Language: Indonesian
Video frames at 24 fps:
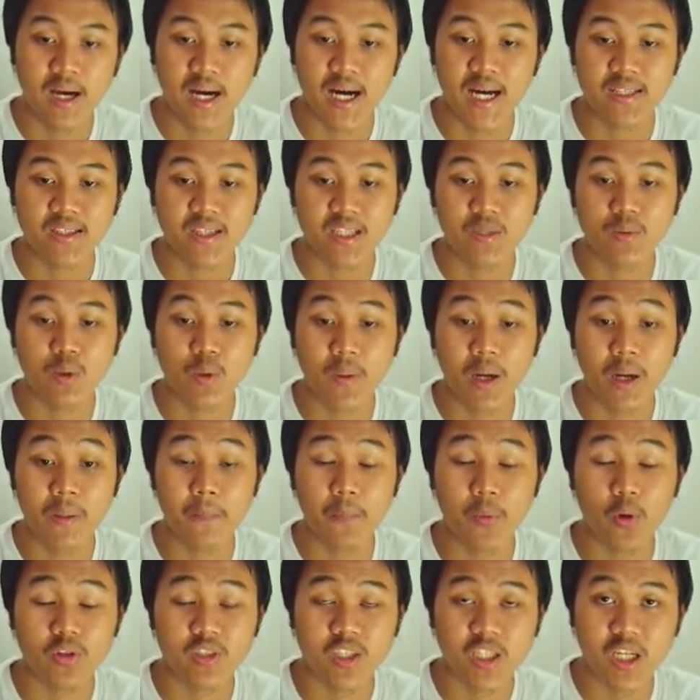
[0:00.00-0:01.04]
Artinya ini merupakan
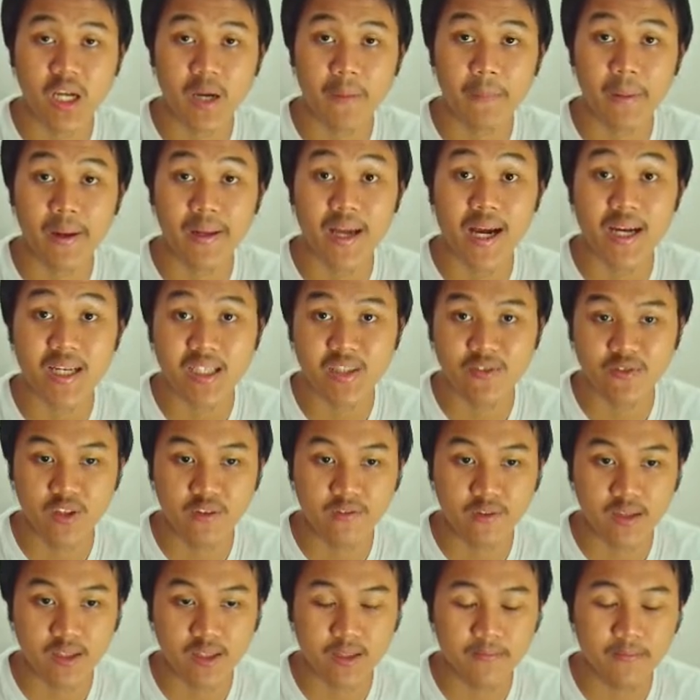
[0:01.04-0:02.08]
project yang paling aktif di
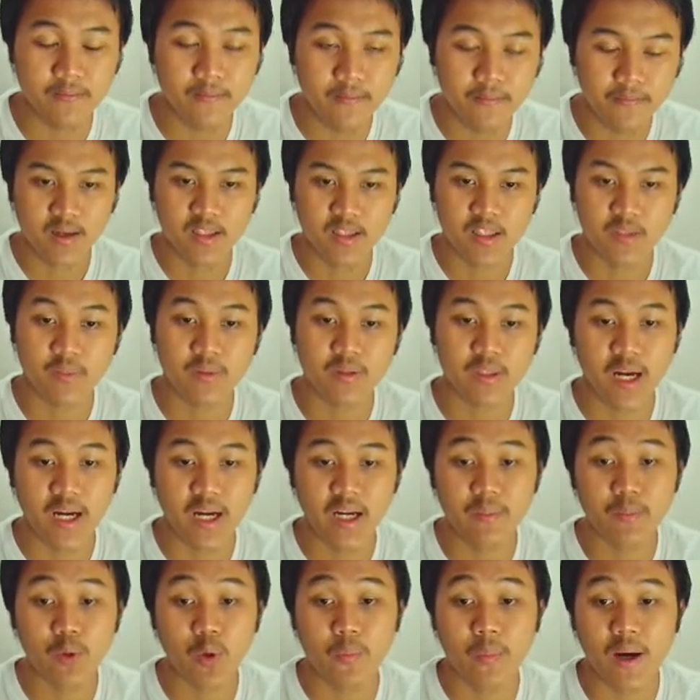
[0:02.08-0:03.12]
Phantom, sementara
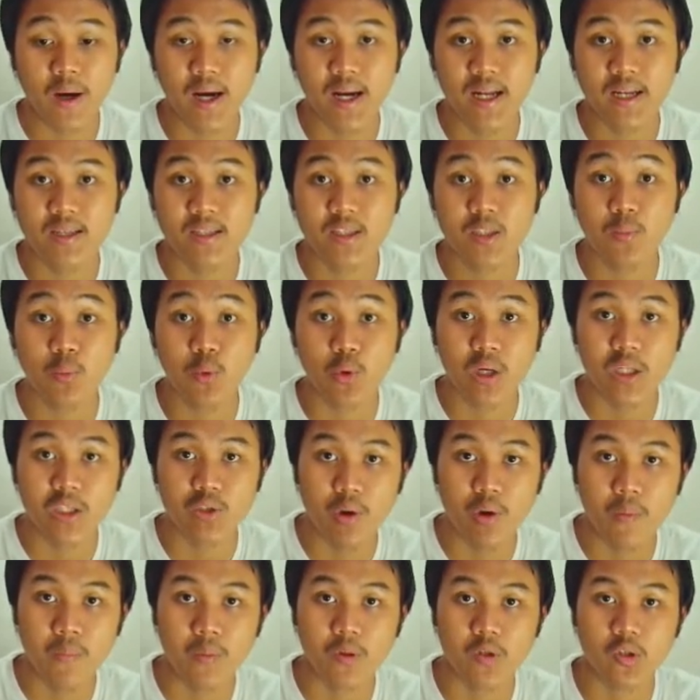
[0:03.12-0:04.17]
ini merupakan Spooky
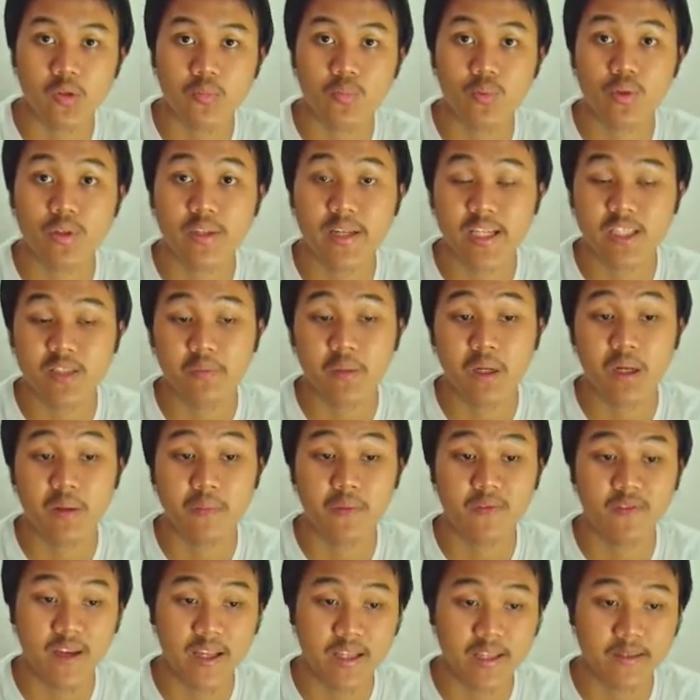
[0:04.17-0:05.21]
Swap ataupun DEX milik
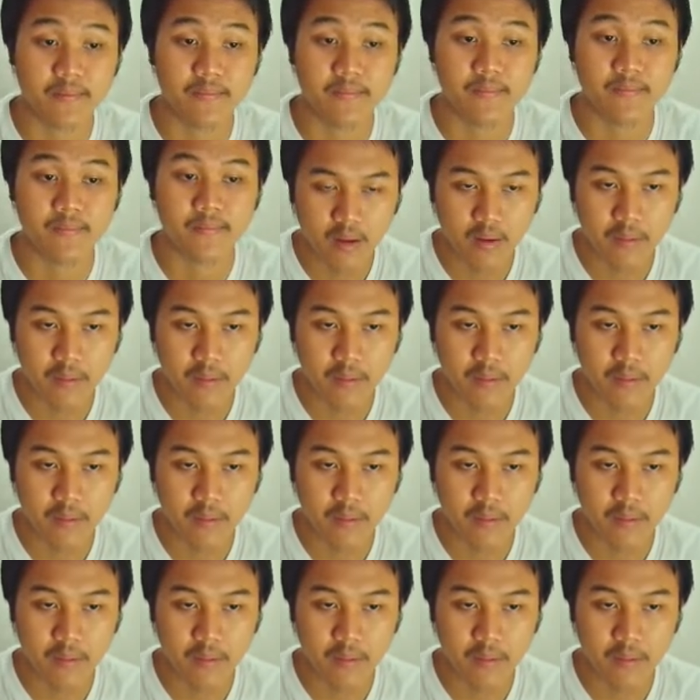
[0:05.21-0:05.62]
Phantom.